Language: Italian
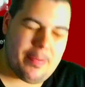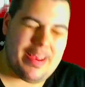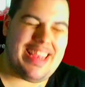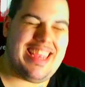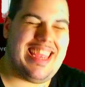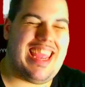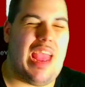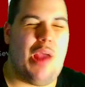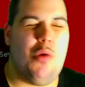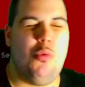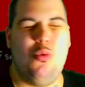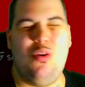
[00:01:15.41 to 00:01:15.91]

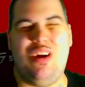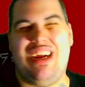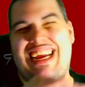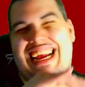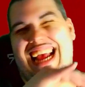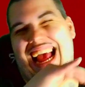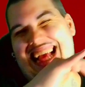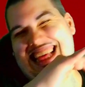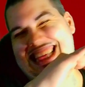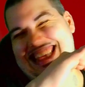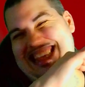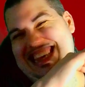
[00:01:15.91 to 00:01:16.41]
perché è un
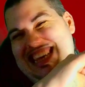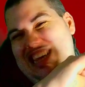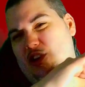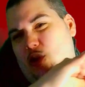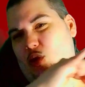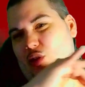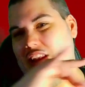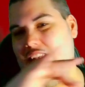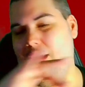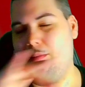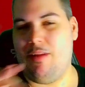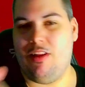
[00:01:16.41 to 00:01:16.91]

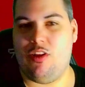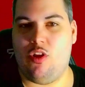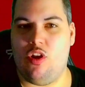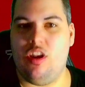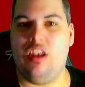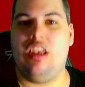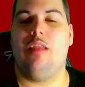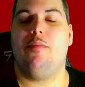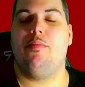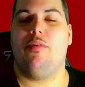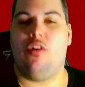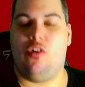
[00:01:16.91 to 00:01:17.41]
casino della Madonna,